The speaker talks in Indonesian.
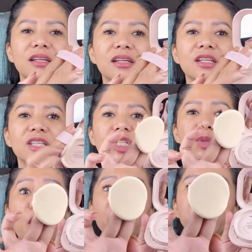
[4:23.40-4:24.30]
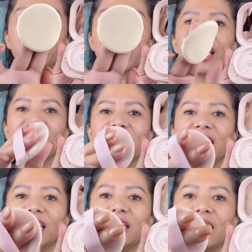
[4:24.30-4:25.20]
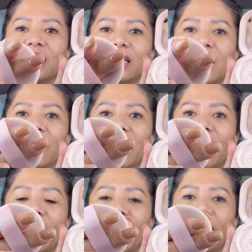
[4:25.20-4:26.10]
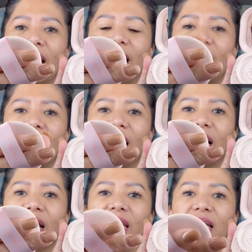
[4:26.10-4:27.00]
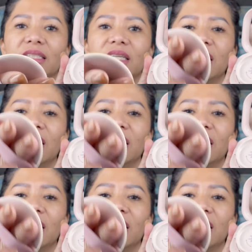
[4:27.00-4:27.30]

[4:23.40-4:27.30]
Sponge-nya kayak gini dan ini agak enak. Enak sih